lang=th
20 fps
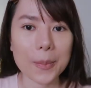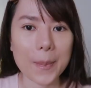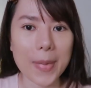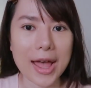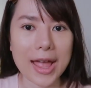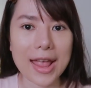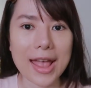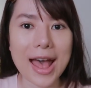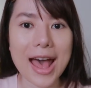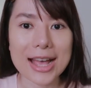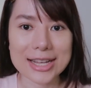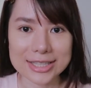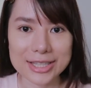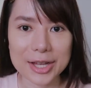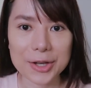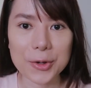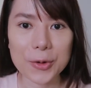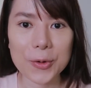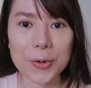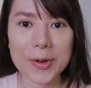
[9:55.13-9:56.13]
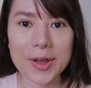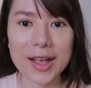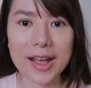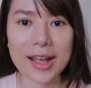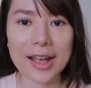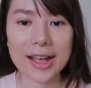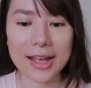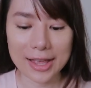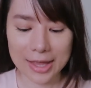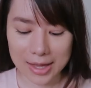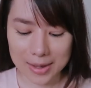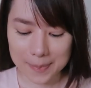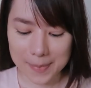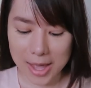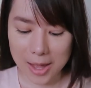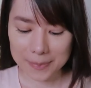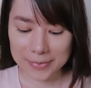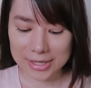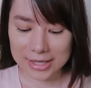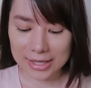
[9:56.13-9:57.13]
ต่อไปอายแชโดว์นะคะแบ
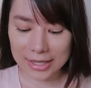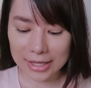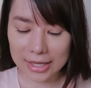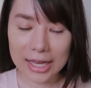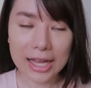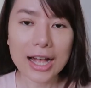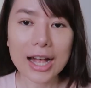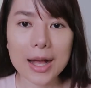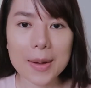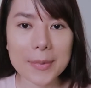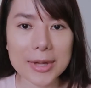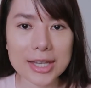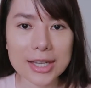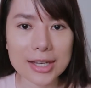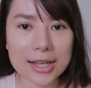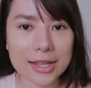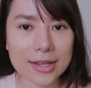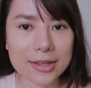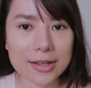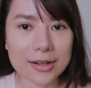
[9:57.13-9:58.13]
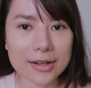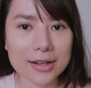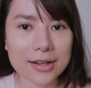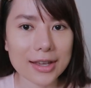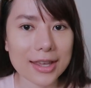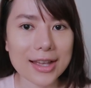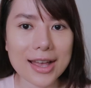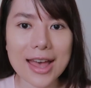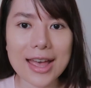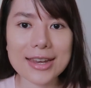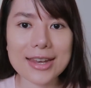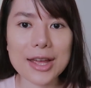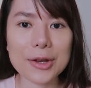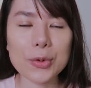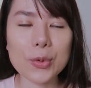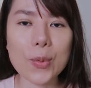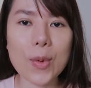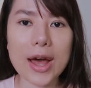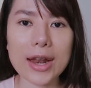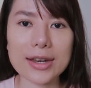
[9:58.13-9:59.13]
บที่ไม่คิดอะไรเยอะง่ายๆได้
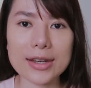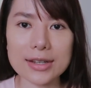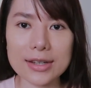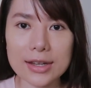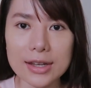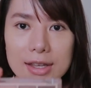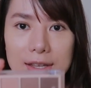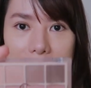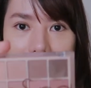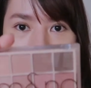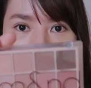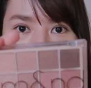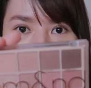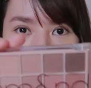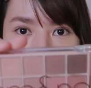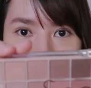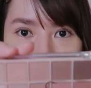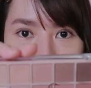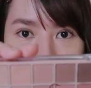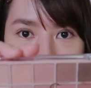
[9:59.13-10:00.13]
ทุกวันนี่เลย